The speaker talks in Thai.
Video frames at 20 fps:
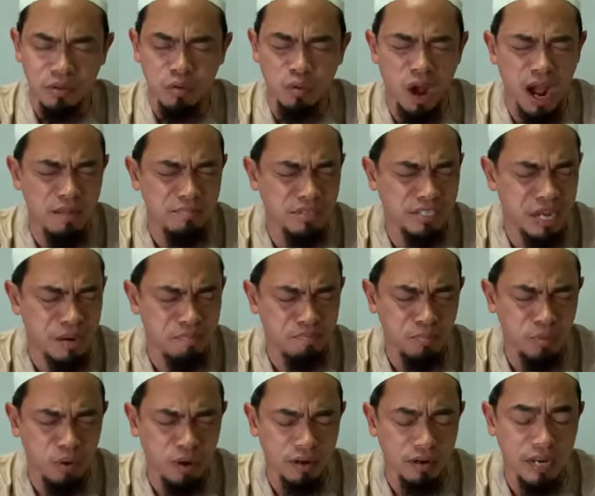ความเจ็บ
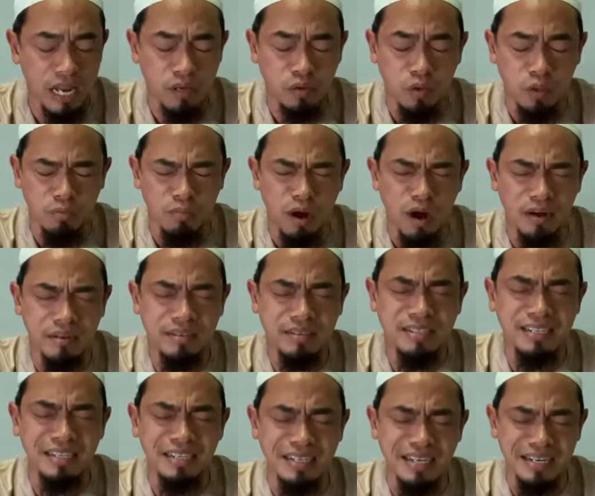ปวดในกุโบร์
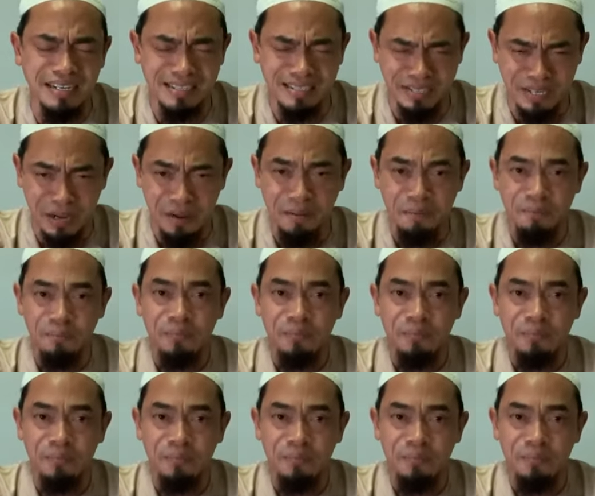คือเรื่องจริง